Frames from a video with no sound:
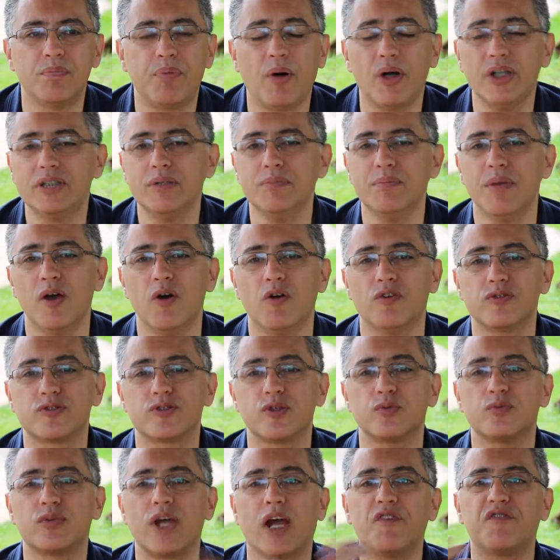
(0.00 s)
Pode, meu,
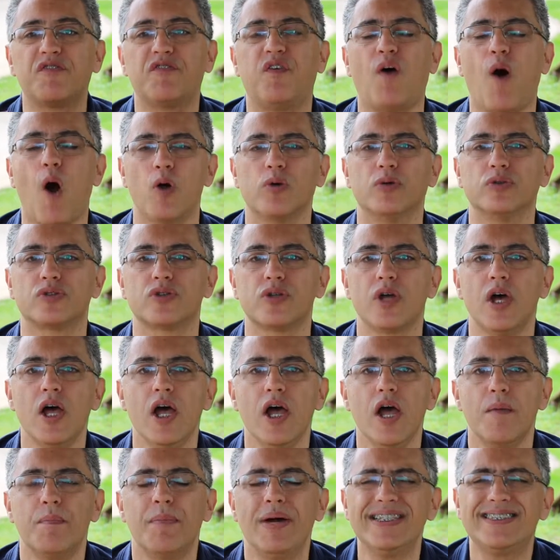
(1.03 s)
soltar fogos.
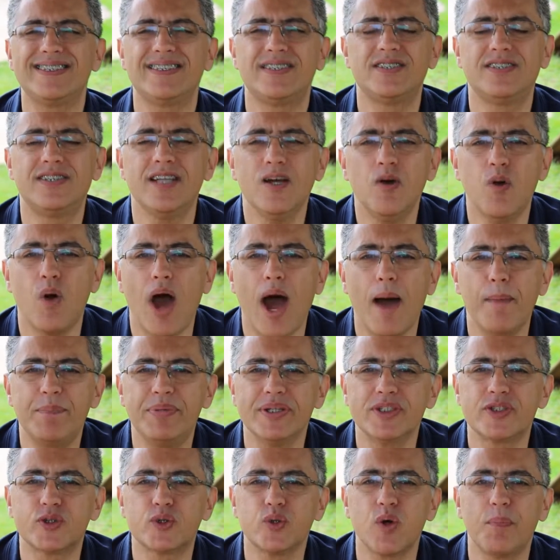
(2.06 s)
Mas se a
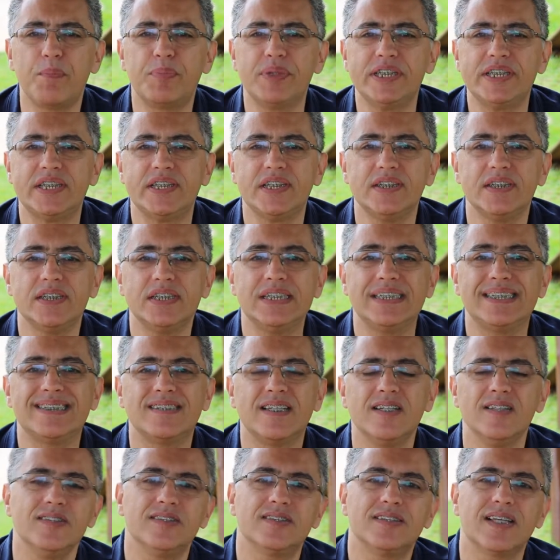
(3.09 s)
pessoa precisa de
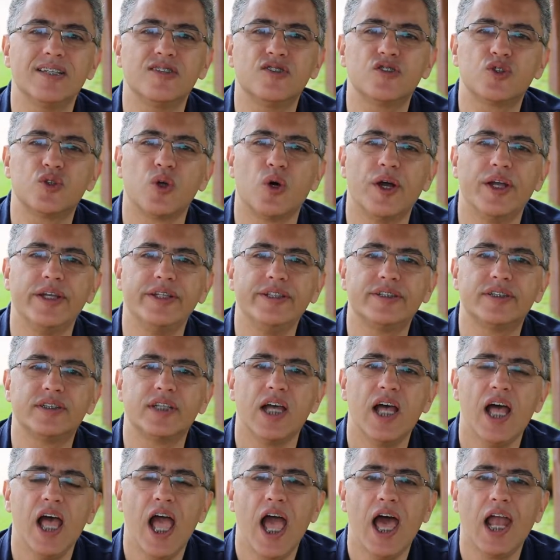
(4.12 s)
sensações,
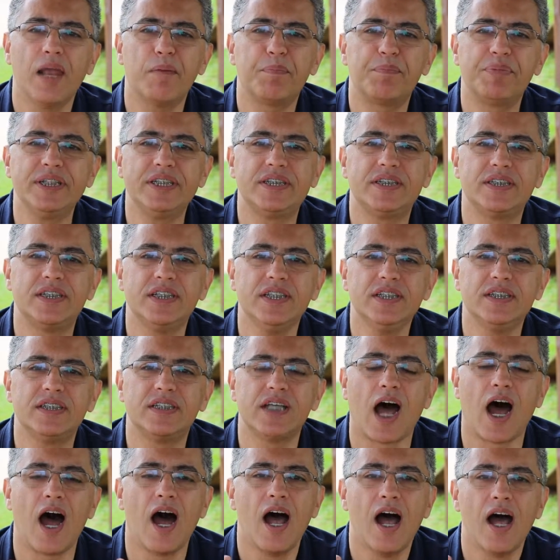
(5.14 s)
ela
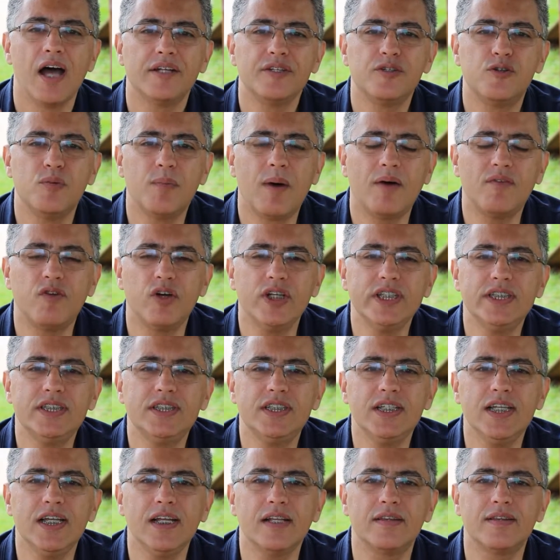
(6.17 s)
precisa de uma
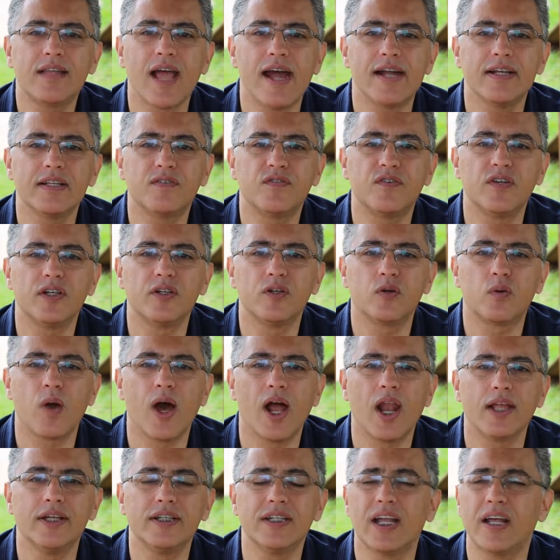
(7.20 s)
vozinha interna falando com
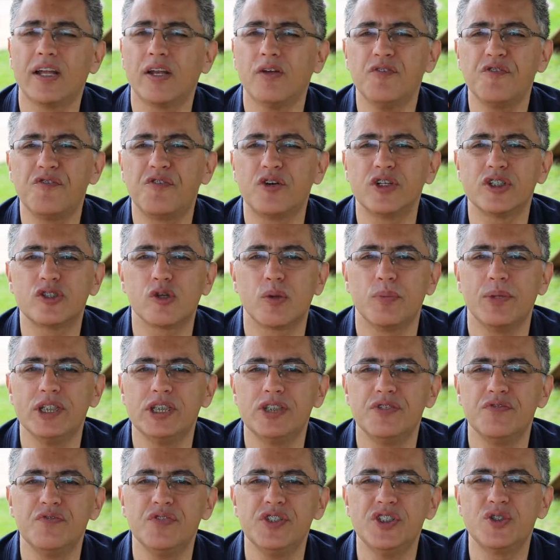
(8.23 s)
ela, e ela não for
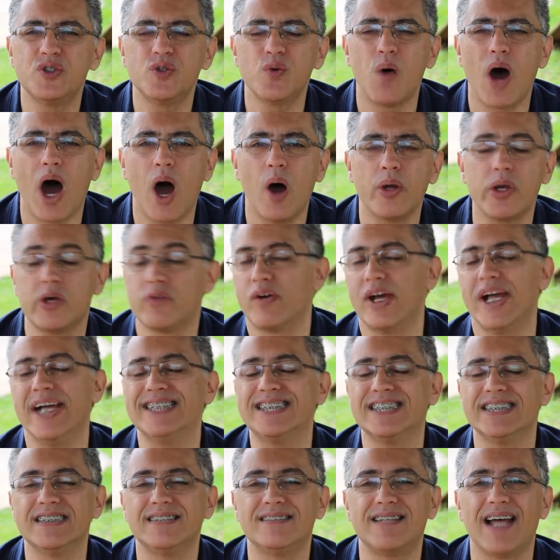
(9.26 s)
somente visual, não vai
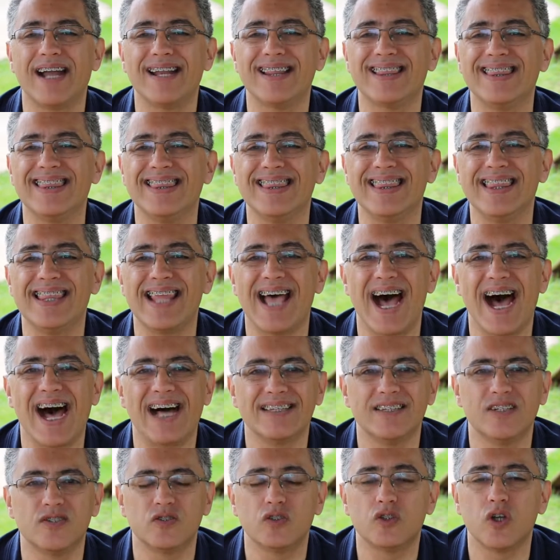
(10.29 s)
adiantar
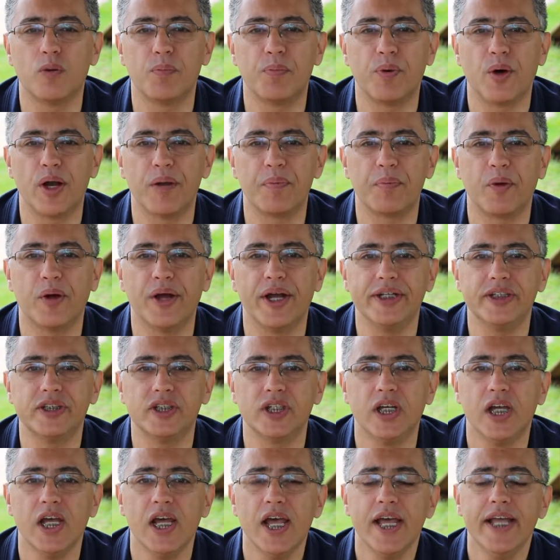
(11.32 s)
nada o seu PowerPoint.